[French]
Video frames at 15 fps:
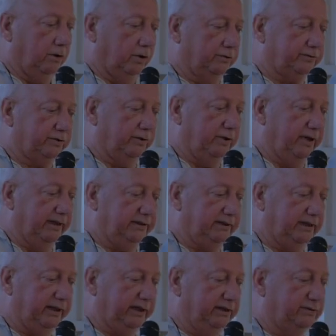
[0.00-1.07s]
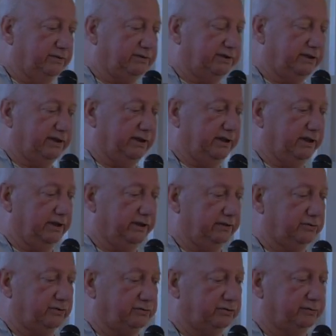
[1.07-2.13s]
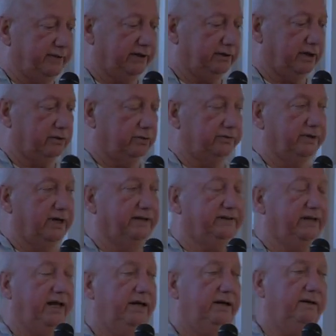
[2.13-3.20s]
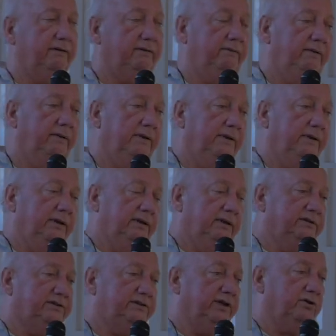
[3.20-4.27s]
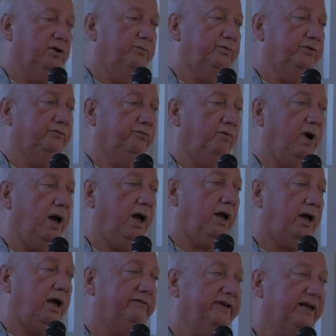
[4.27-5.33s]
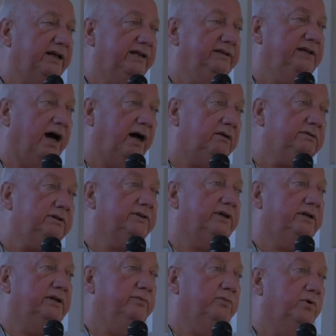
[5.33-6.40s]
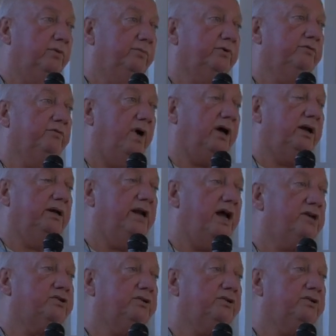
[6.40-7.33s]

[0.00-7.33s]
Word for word: Autre intérêt de ces ossements de la grotte gazelle, c'est qu'on peut voir avec les dents des animaux, on peut voir l'âge